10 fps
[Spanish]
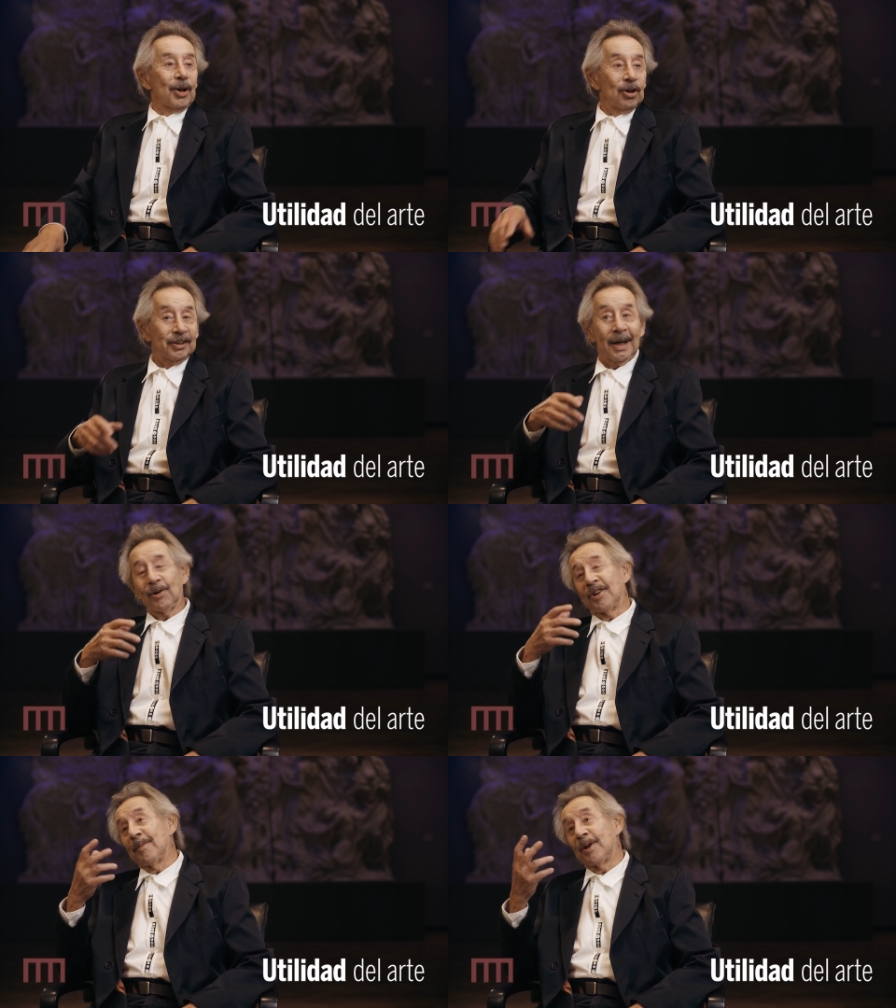Pero no te
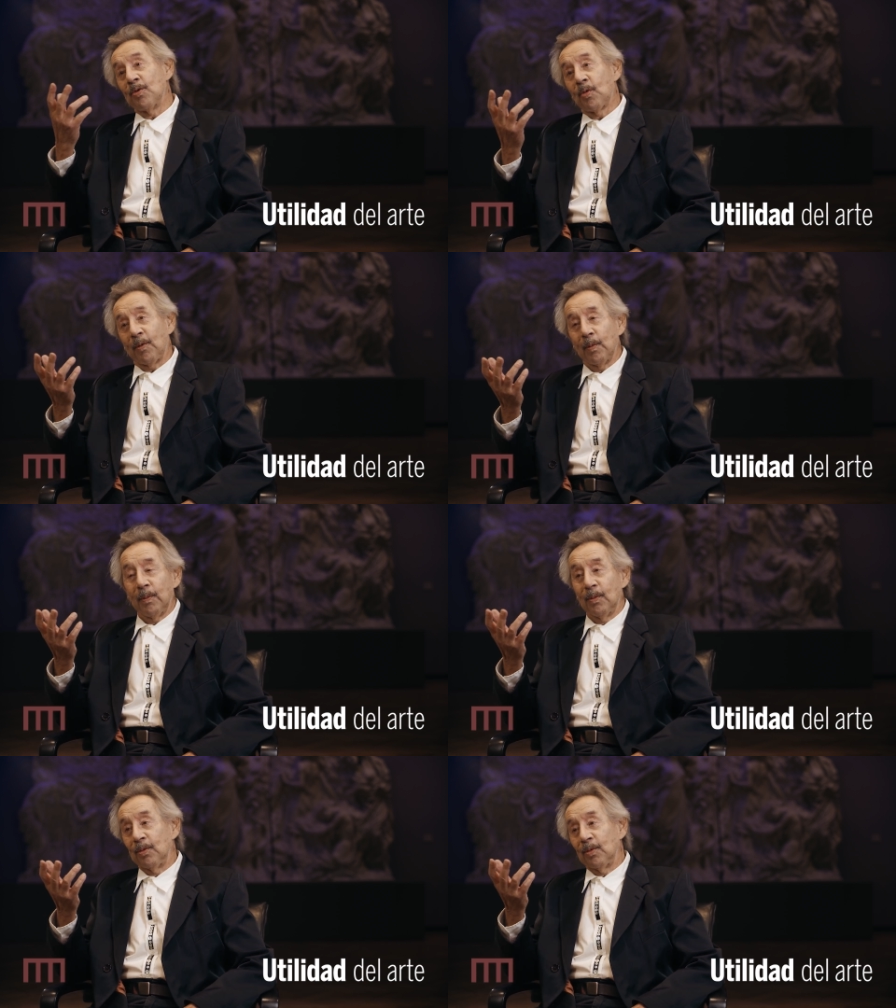hablo de ver
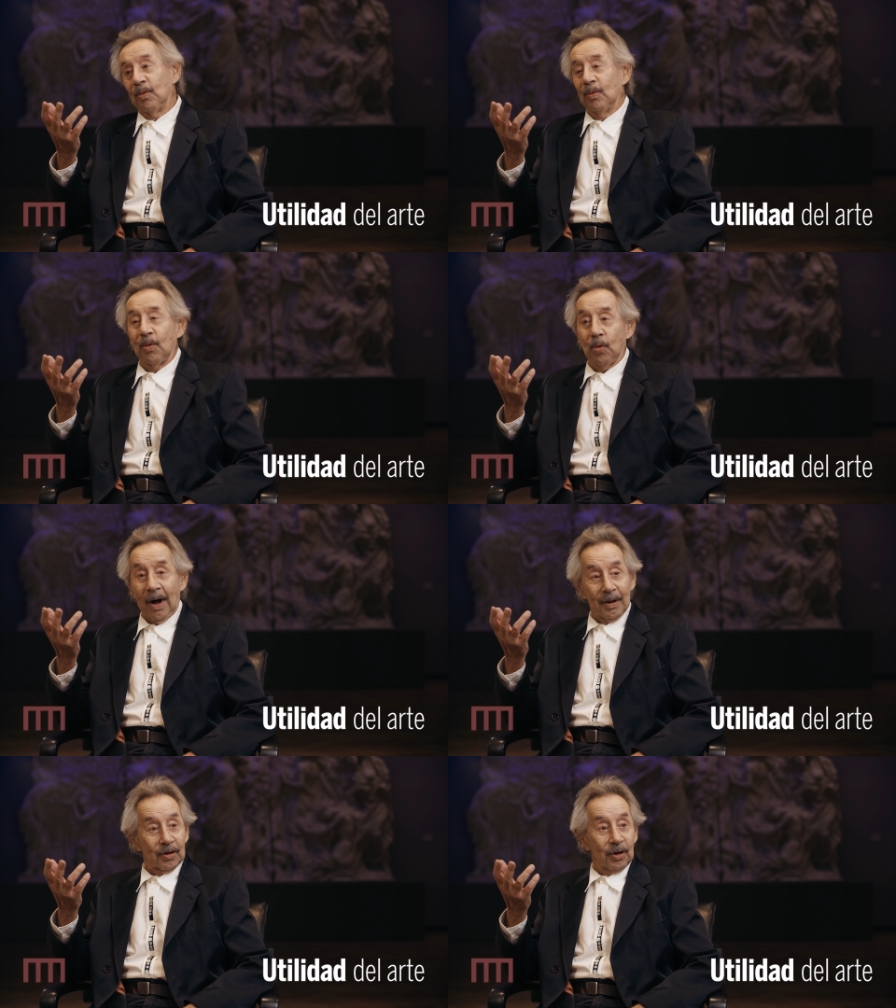un,
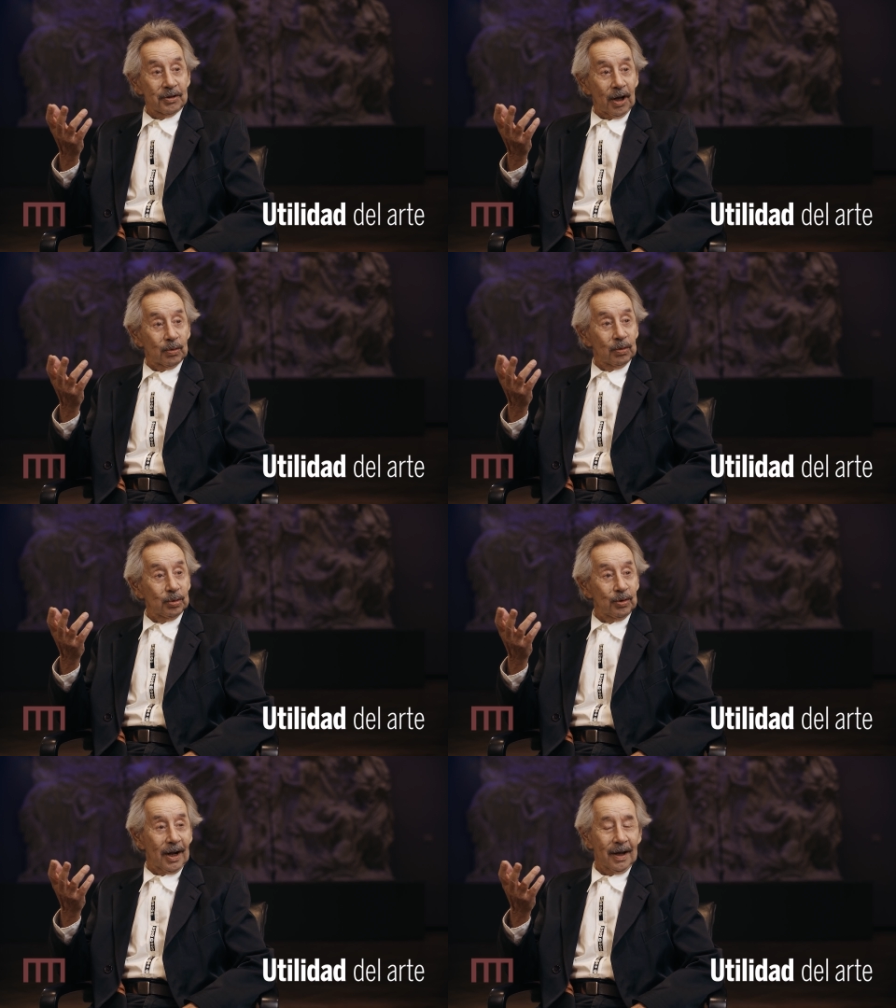cuadro y una
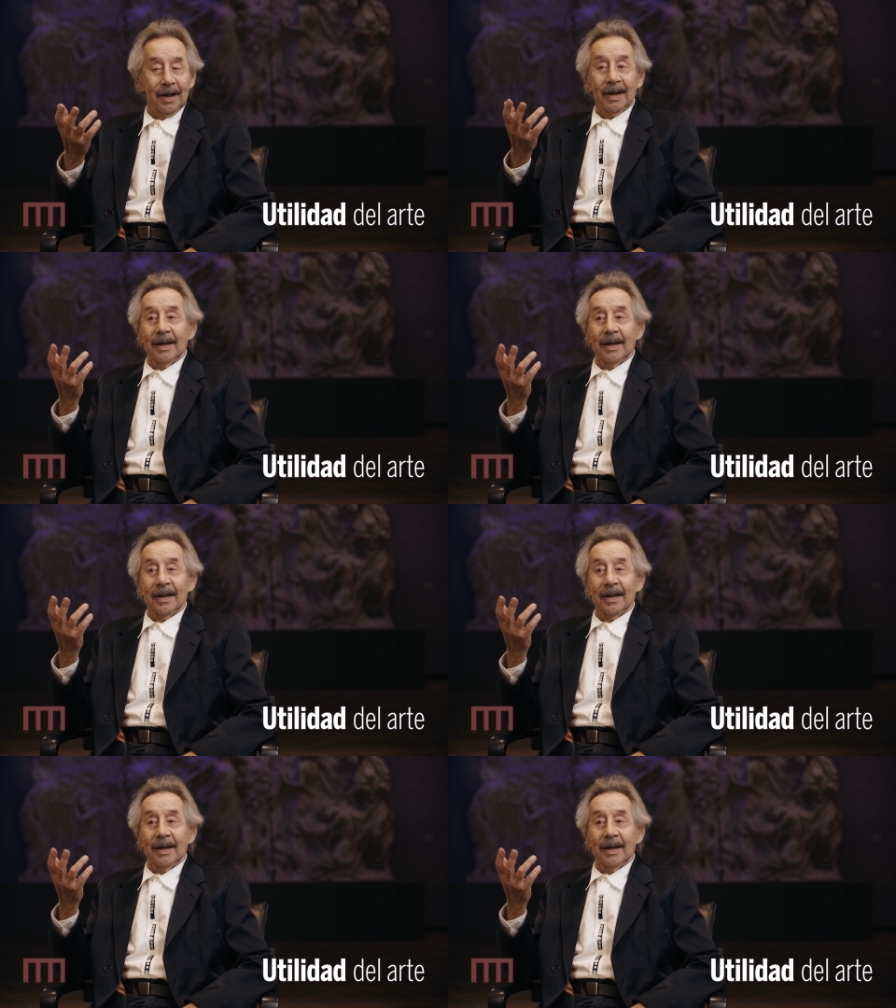escultura,